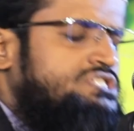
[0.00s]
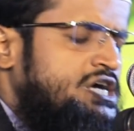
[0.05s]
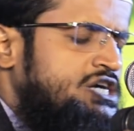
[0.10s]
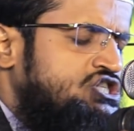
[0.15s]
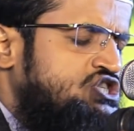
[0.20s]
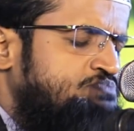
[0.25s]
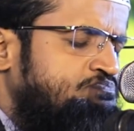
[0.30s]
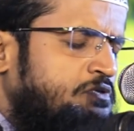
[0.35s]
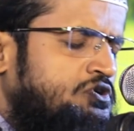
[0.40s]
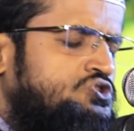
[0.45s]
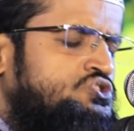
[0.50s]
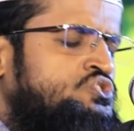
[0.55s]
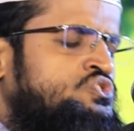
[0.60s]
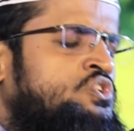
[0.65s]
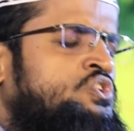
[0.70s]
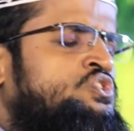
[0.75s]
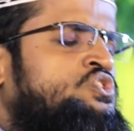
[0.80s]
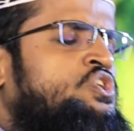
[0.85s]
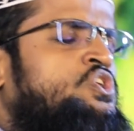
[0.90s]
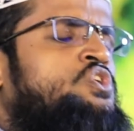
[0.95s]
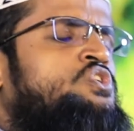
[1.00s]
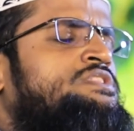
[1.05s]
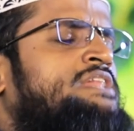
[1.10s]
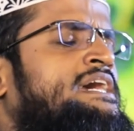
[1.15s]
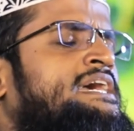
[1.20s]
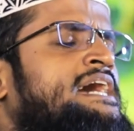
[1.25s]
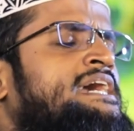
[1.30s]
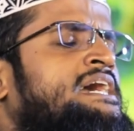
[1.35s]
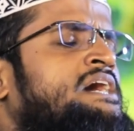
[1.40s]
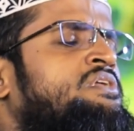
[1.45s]
শেষ পর্যন্ত
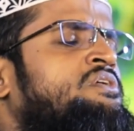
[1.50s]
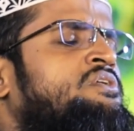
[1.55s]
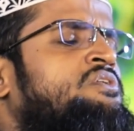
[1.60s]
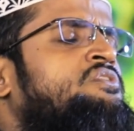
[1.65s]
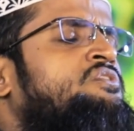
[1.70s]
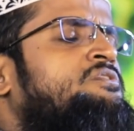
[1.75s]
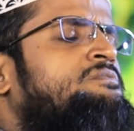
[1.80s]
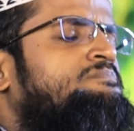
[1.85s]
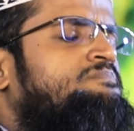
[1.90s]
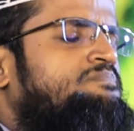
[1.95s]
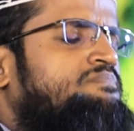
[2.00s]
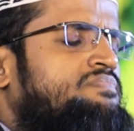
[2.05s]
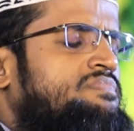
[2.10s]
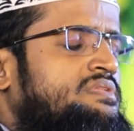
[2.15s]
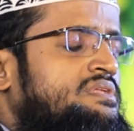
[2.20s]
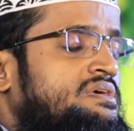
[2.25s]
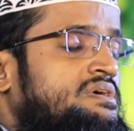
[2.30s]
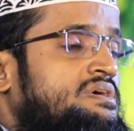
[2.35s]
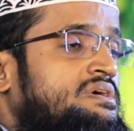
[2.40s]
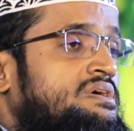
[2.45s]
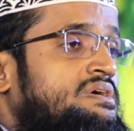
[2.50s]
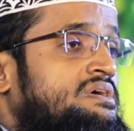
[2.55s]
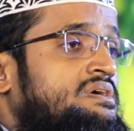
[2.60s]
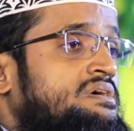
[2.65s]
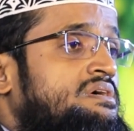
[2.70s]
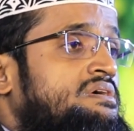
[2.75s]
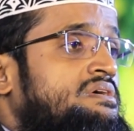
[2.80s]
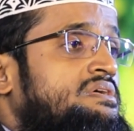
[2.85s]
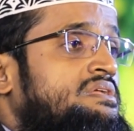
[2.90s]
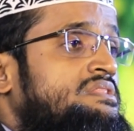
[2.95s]
দেখা গেল
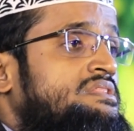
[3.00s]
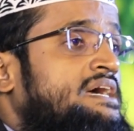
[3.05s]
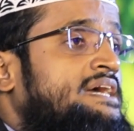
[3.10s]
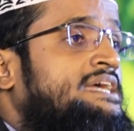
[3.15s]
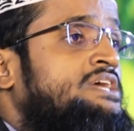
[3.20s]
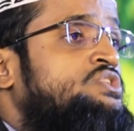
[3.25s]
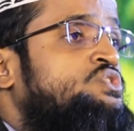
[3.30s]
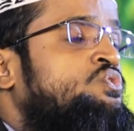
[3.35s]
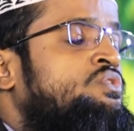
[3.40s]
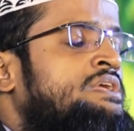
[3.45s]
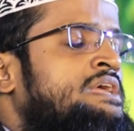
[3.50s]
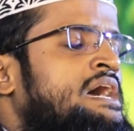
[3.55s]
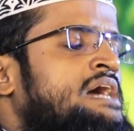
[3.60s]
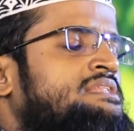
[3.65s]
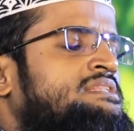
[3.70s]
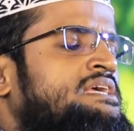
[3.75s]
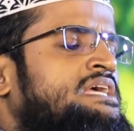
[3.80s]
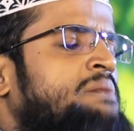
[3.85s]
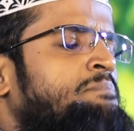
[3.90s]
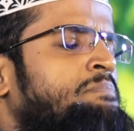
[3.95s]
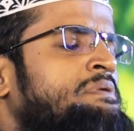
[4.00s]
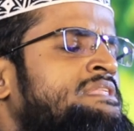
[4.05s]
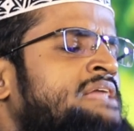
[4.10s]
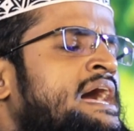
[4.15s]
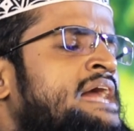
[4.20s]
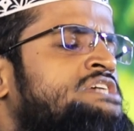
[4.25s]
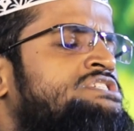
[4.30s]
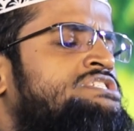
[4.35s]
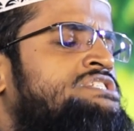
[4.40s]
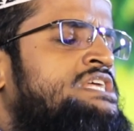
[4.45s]
তাকে দুনিয়া থেকে
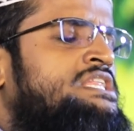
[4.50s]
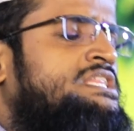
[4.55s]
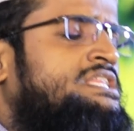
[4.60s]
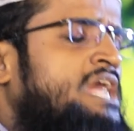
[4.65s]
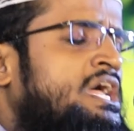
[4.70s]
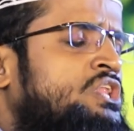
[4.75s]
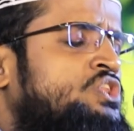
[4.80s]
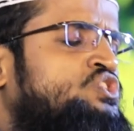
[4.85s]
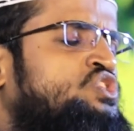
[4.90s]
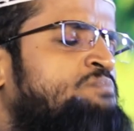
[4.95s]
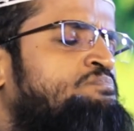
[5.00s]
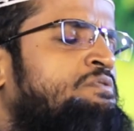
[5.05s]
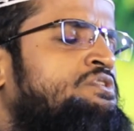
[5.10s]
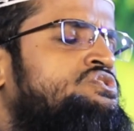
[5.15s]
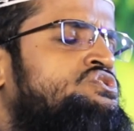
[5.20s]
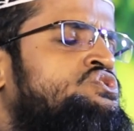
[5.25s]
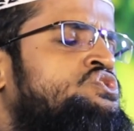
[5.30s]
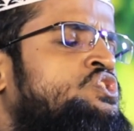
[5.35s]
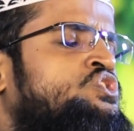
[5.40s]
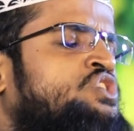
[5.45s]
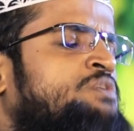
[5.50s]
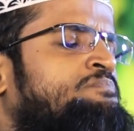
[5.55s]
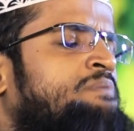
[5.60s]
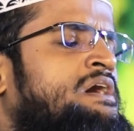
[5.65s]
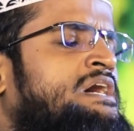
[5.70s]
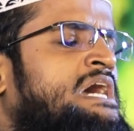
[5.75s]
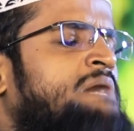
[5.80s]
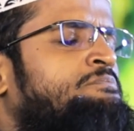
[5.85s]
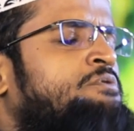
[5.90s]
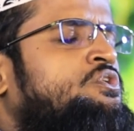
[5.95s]
বিদায়ের সিদ্ধান্ত পর্যন্ত
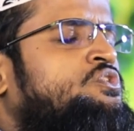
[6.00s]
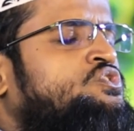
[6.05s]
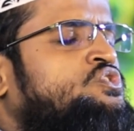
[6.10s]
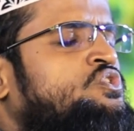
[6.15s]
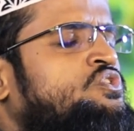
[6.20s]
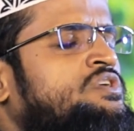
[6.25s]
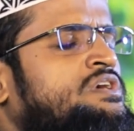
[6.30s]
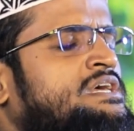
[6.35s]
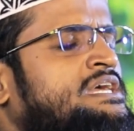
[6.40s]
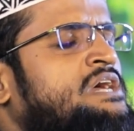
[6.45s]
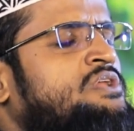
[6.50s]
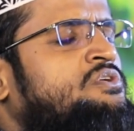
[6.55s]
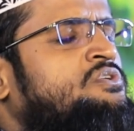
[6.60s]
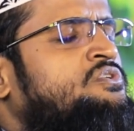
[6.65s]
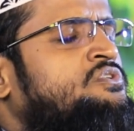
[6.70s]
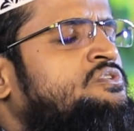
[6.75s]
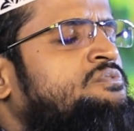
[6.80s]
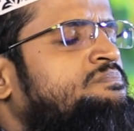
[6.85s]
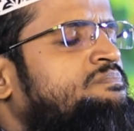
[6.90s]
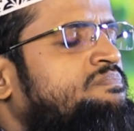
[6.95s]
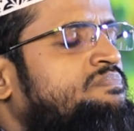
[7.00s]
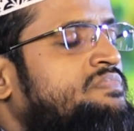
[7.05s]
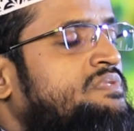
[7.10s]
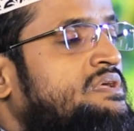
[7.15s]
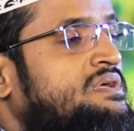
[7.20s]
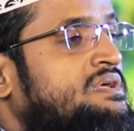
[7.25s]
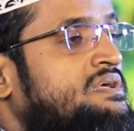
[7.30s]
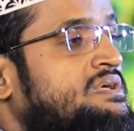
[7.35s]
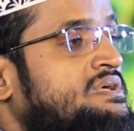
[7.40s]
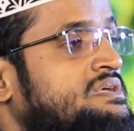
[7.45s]
পাকাপোক্ত হয়ে গেল
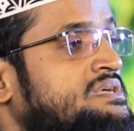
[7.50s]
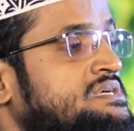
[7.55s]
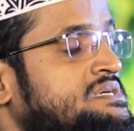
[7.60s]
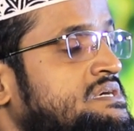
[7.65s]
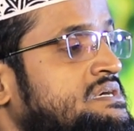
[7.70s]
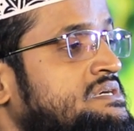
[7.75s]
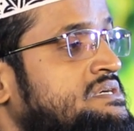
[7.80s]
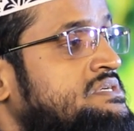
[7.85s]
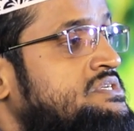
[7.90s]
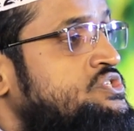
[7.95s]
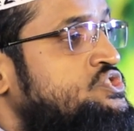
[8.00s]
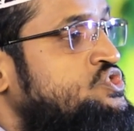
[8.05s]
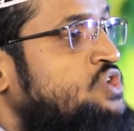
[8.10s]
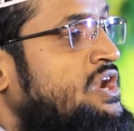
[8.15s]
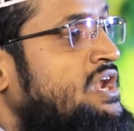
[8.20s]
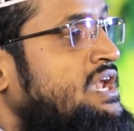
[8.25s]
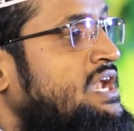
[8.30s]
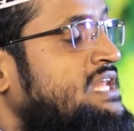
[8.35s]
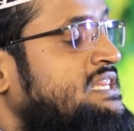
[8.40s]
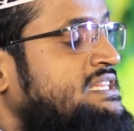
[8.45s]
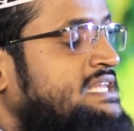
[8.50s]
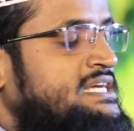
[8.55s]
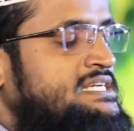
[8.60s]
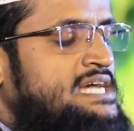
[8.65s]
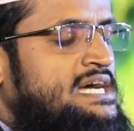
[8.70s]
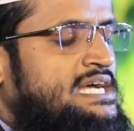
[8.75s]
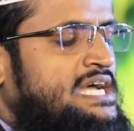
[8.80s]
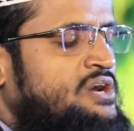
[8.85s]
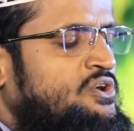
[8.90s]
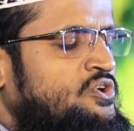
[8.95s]
জল্লাদকে
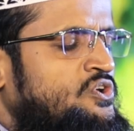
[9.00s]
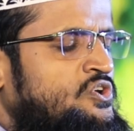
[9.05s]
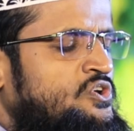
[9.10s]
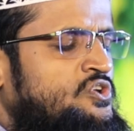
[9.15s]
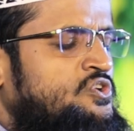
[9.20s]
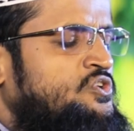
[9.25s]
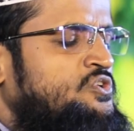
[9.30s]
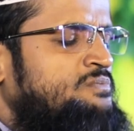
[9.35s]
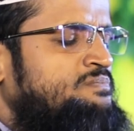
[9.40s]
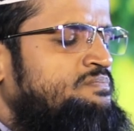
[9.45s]
ডাকা হলো